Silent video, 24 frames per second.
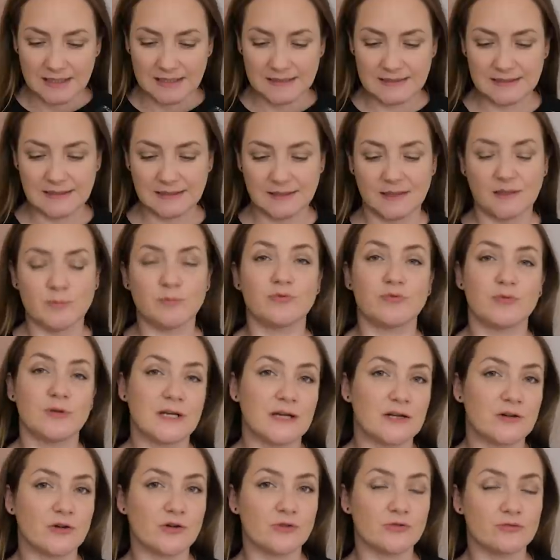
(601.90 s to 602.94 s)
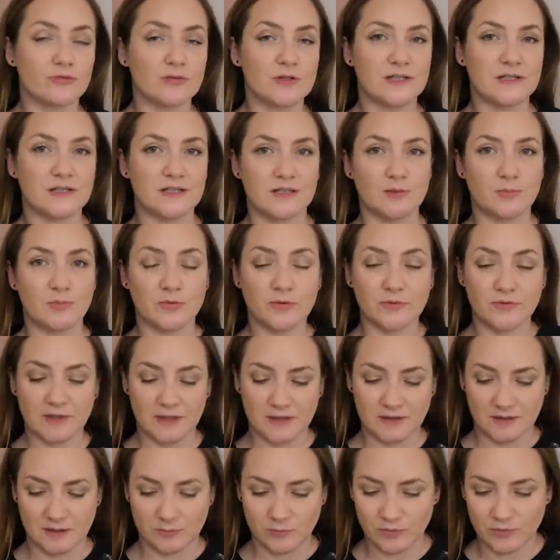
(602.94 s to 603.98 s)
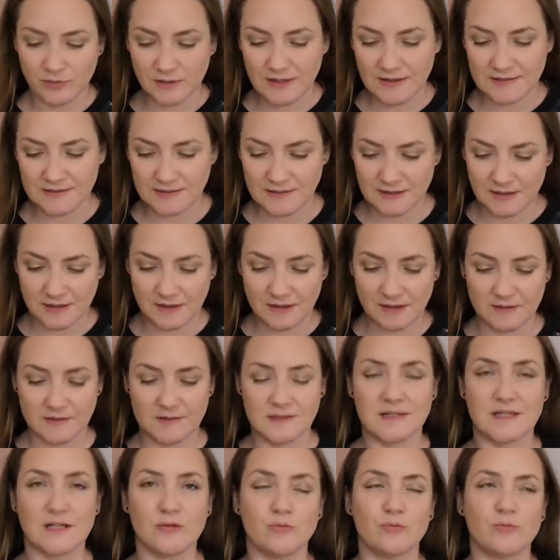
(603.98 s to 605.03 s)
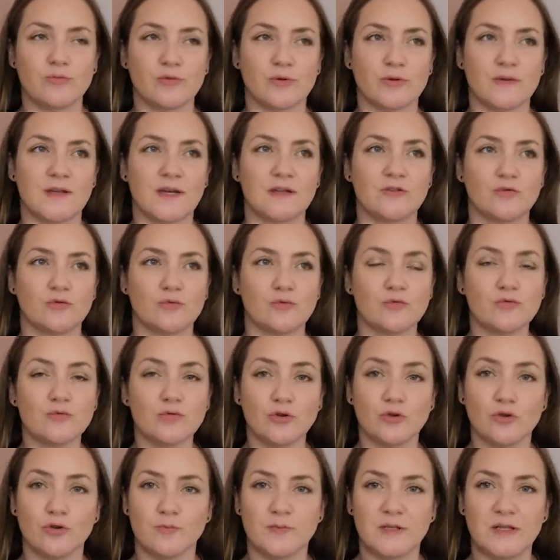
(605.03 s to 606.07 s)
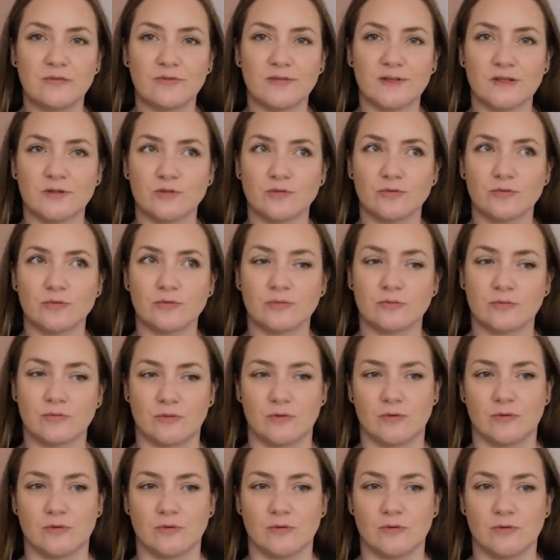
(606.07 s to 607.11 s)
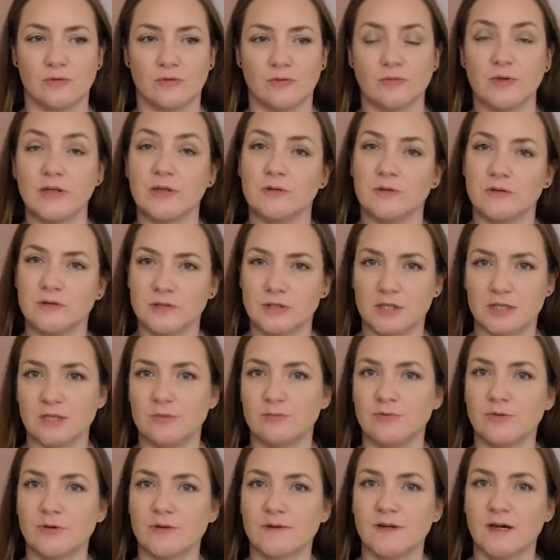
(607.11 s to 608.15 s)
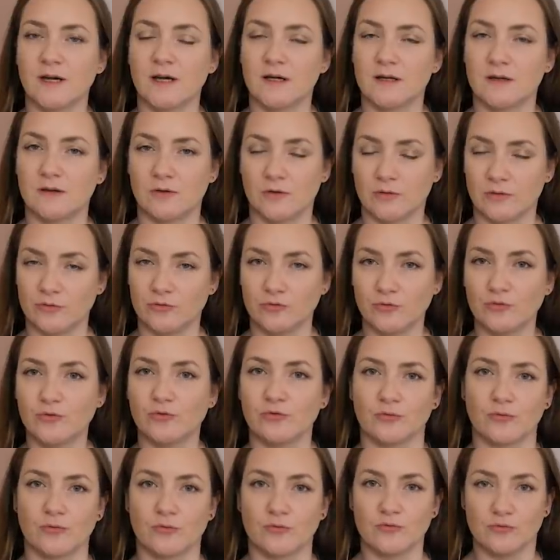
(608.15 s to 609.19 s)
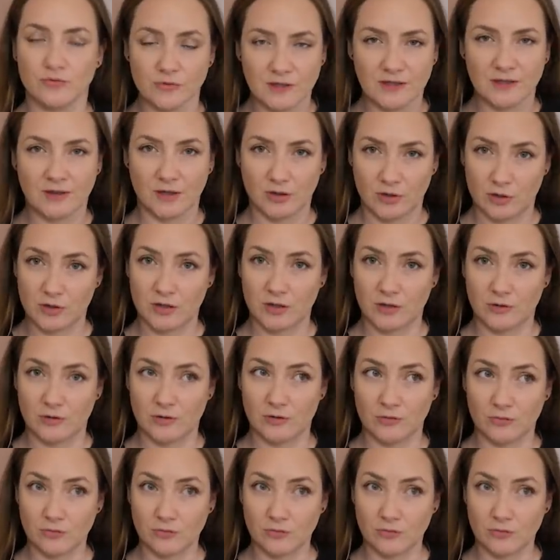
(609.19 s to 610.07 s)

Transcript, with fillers: C'est un pull à col roulé qui provient d'un Burda Style, c'est le Burda de août 2022. Euh, oui, chez Burda, en août, on coud des cols euh,